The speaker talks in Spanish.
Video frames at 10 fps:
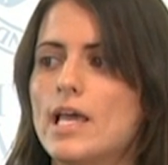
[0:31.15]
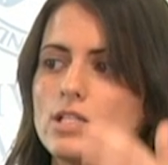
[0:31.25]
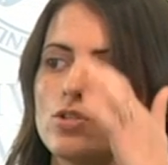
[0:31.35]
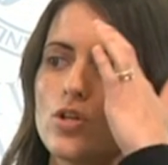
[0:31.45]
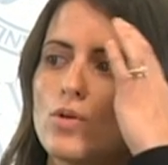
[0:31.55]

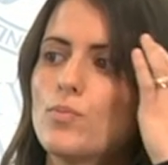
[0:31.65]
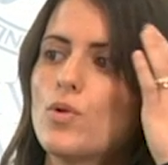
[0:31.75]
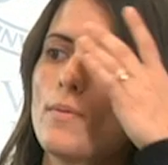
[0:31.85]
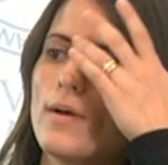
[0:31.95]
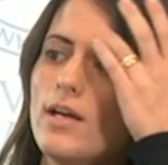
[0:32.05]
Esto se
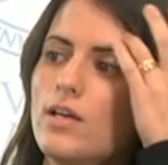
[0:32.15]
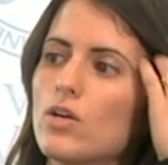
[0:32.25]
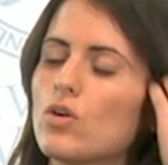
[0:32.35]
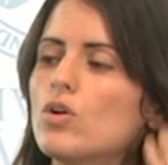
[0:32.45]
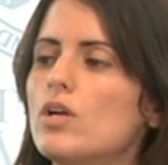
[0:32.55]
comprueba
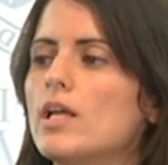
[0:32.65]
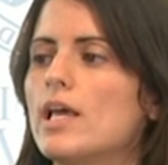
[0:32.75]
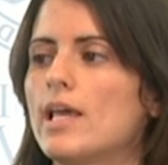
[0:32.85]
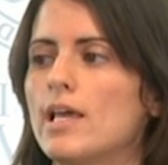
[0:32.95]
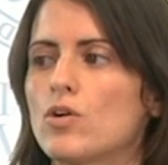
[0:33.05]
con
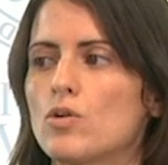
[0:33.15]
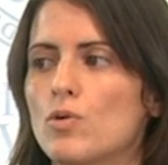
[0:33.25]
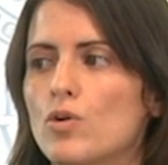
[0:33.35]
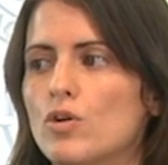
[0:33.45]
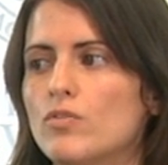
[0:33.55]
eh,
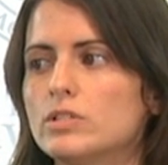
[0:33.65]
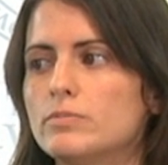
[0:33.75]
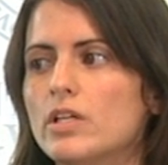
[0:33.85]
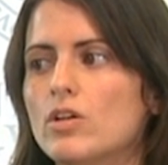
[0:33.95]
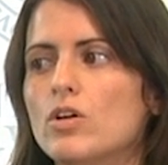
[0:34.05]
Kolmogorov,
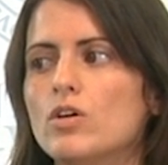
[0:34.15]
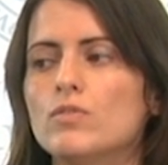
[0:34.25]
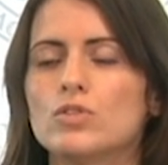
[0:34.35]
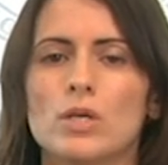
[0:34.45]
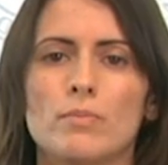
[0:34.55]
Smirnov
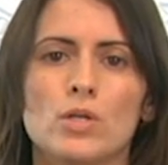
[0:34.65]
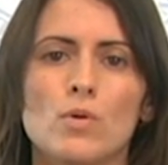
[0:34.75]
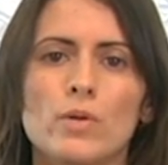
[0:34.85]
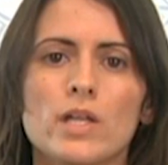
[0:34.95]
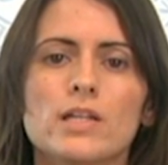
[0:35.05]
o
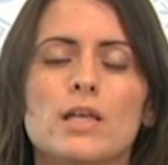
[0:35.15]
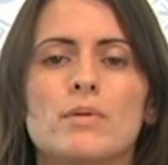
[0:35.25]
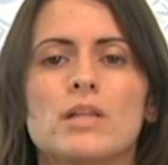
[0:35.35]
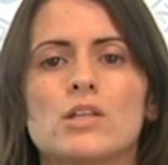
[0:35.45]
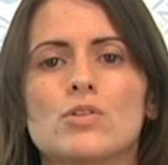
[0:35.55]
Shapiro-Wilk,
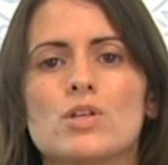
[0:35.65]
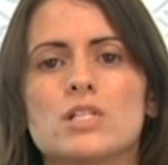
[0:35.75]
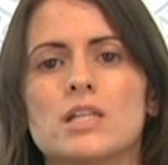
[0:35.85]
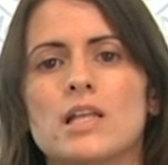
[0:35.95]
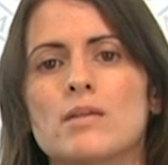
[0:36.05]
dependiendo de
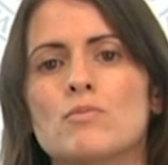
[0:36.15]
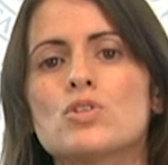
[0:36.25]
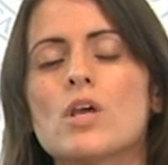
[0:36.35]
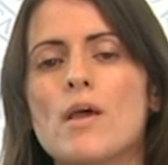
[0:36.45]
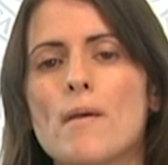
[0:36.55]
si tenemos